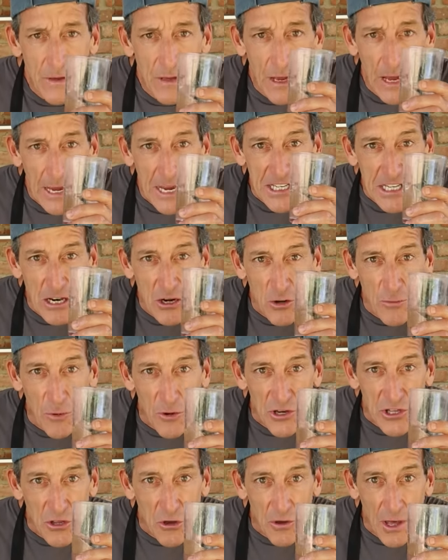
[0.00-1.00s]
Hay que echarle un
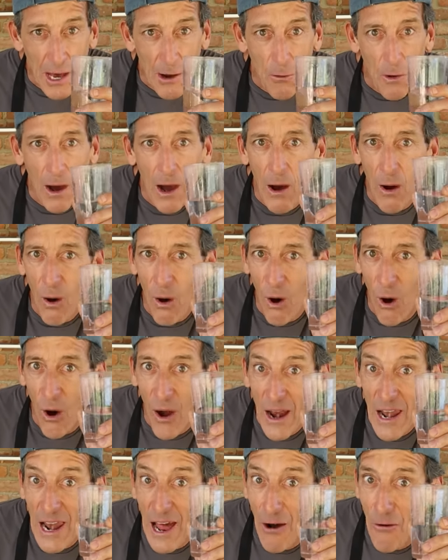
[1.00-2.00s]
poquito de agua. O
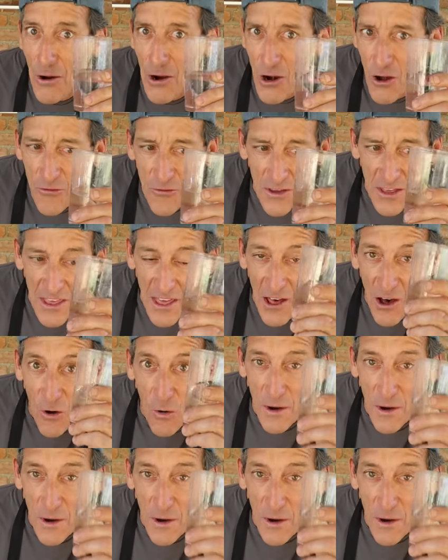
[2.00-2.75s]
el agua de los fideos,